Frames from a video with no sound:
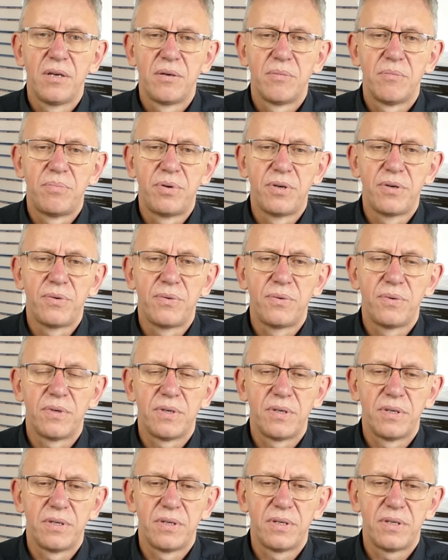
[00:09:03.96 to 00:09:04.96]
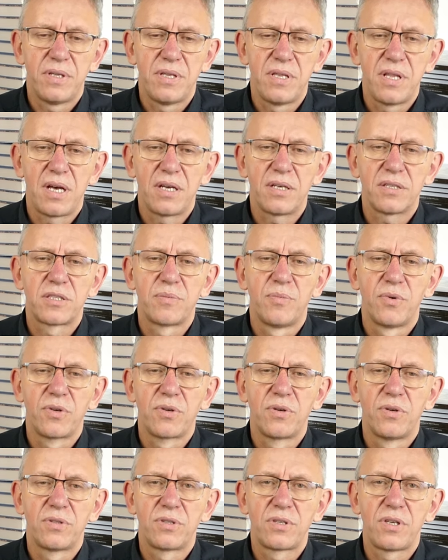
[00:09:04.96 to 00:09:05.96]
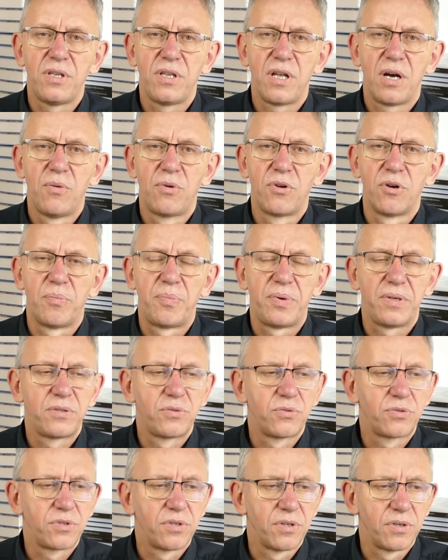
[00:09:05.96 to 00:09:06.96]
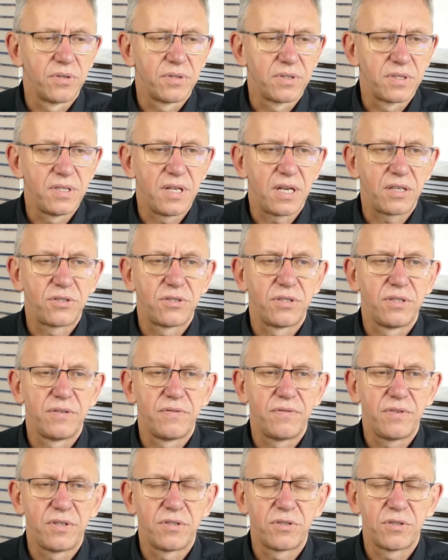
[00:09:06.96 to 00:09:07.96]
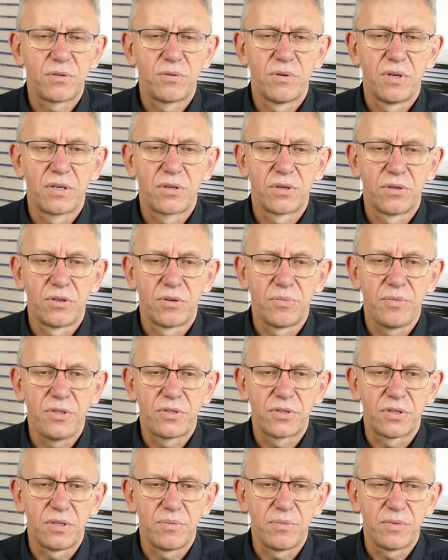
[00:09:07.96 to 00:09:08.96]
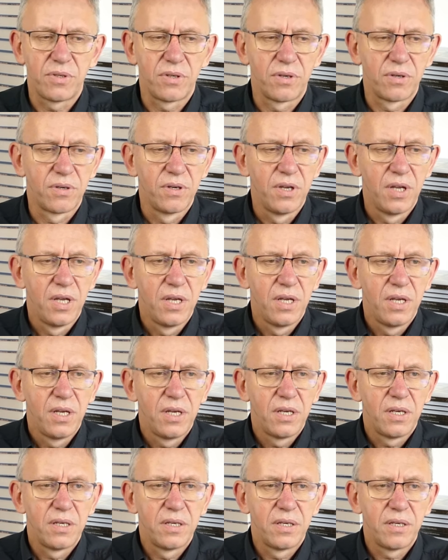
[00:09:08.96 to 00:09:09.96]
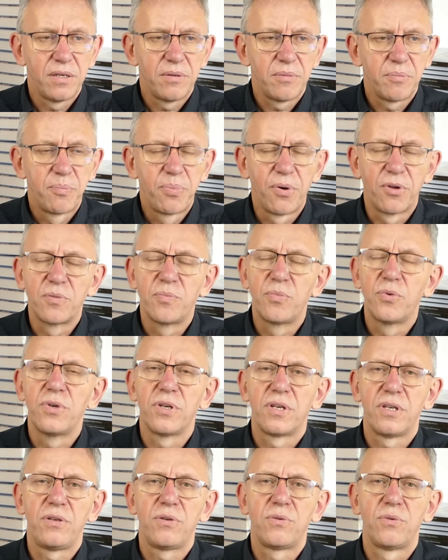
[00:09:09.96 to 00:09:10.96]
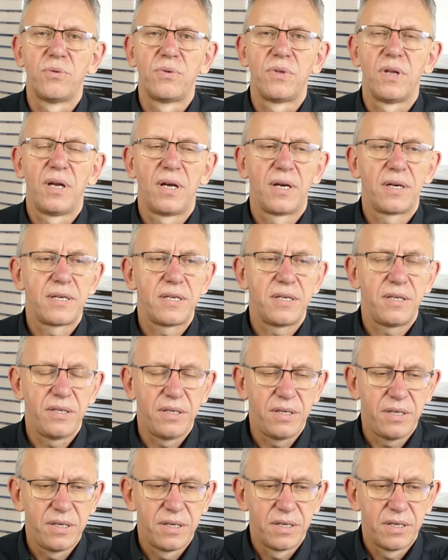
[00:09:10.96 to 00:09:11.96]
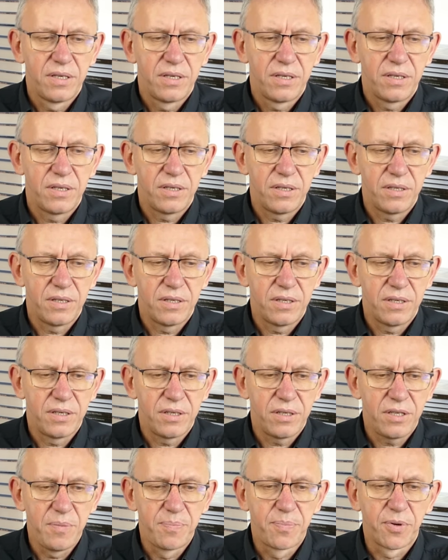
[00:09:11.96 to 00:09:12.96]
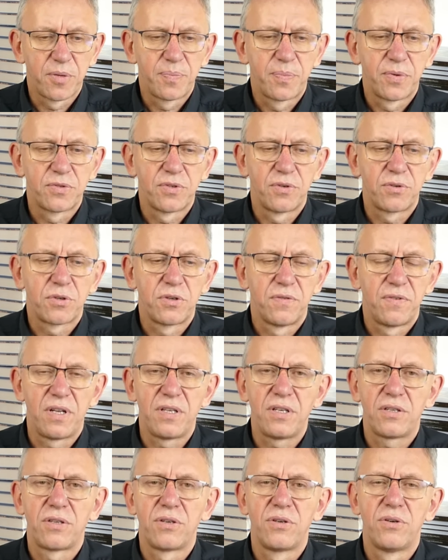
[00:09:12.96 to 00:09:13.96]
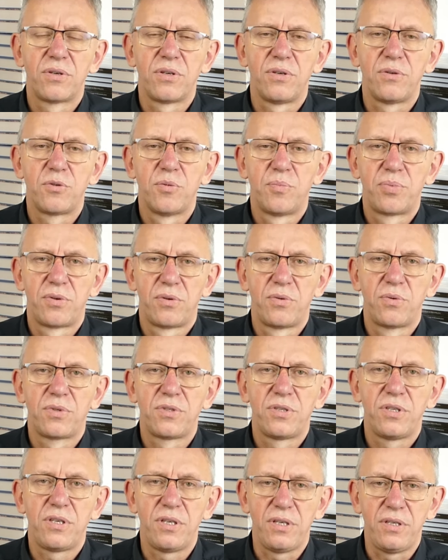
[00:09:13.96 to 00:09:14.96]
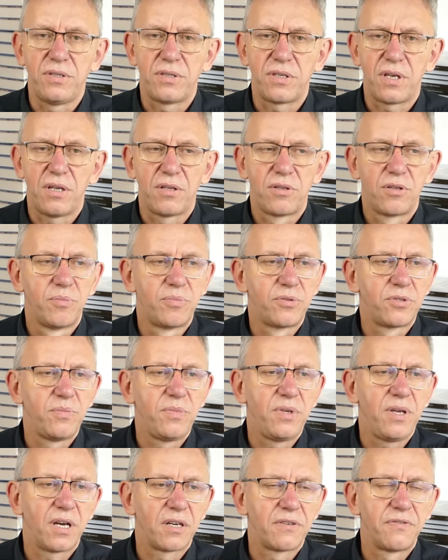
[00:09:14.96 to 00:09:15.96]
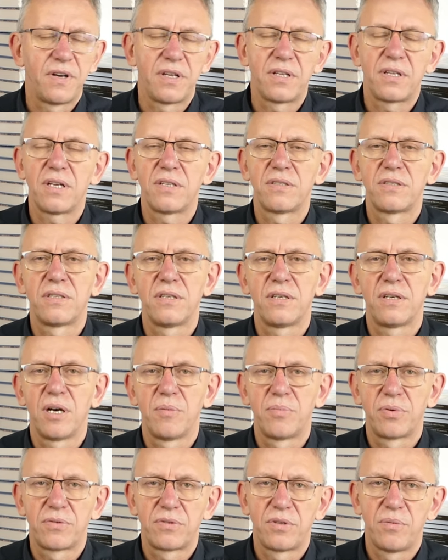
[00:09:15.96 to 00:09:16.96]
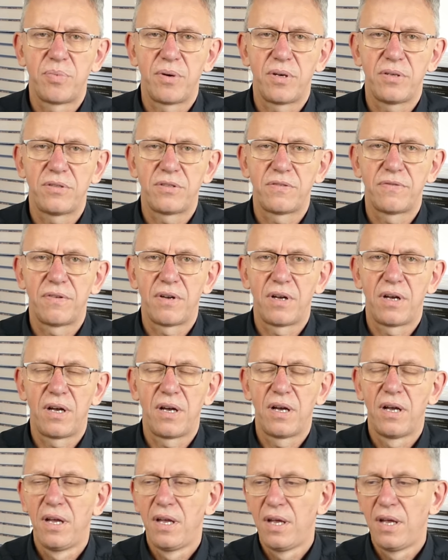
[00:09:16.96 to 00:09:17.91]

był e, najazd mongolski na Europę. Cóż to znaczy w języku ekonomicznym? No, podbój rynku, tak? I E, i podporządkowanie tego rynku produkcji chińskiej. To brzmi jak fantastyka, proszę Państwa,